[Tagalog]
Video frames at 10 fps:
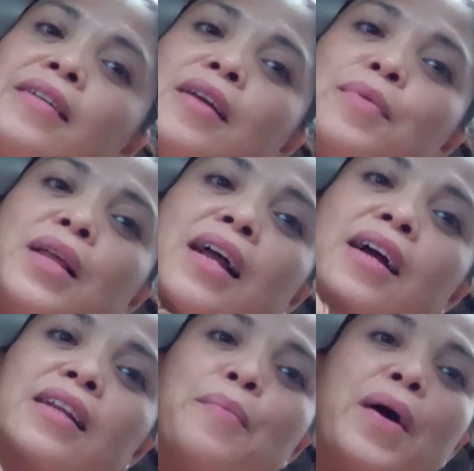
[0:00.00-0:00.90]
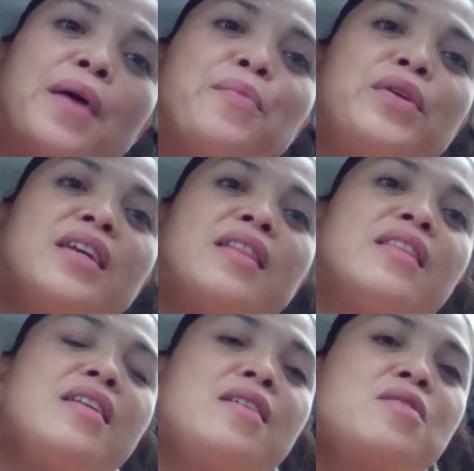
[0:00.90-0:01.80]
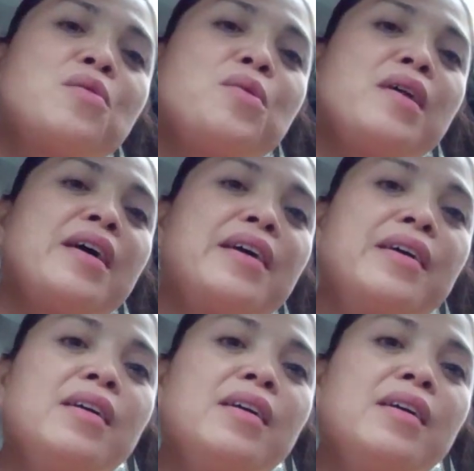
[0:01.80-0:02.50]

Na, talagang napaka-importante ng solar.